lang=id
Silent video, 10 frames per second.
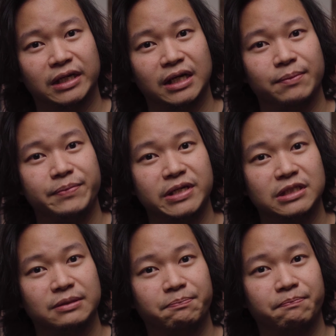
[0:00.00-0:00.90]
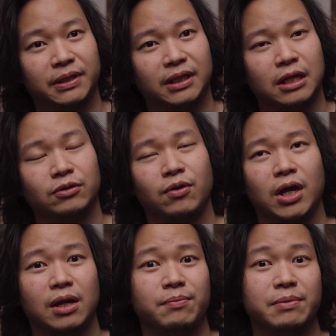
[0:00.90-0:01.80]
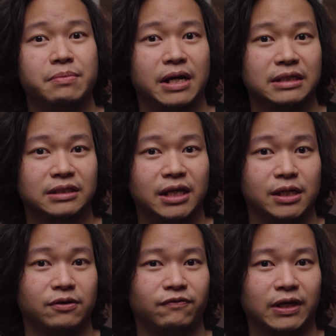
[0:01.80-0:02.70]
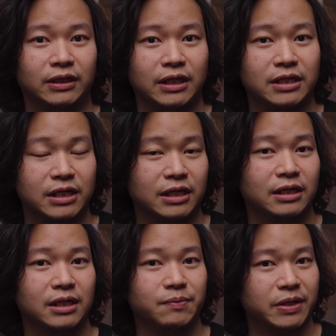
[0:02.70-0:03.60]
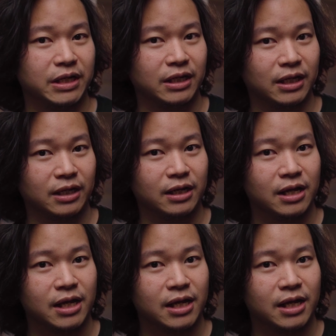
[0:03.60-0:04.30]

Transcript: lebih cepat atau enggak lebih berasa air fatigue-nya dibandingkan